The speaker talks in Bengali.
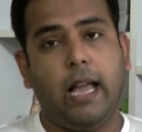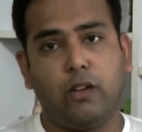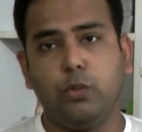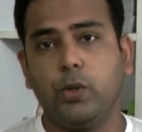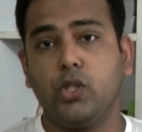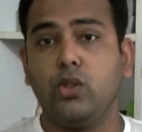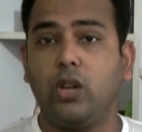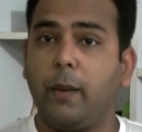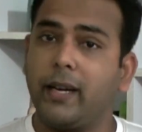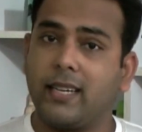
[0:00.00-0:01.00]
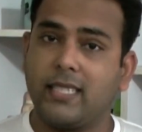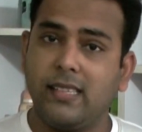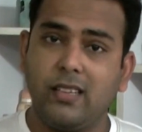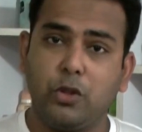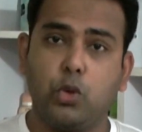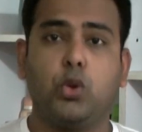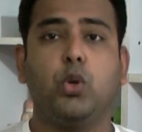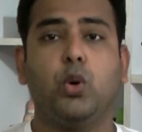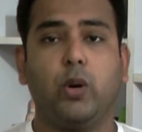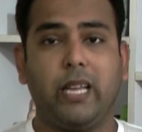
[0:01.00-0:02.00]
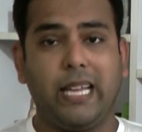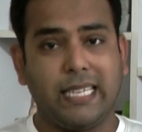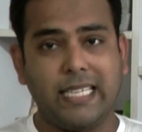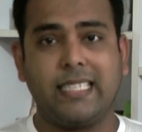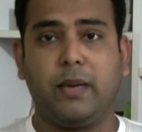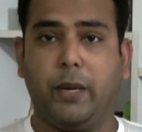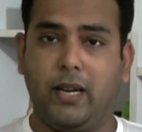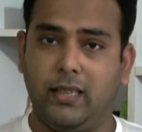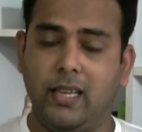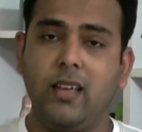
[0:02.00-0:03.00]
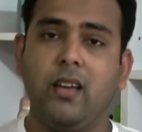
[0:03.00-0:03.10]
এখন পর্যন্ত আমার কাছে যে তথ্য এসেছে আমার হাতে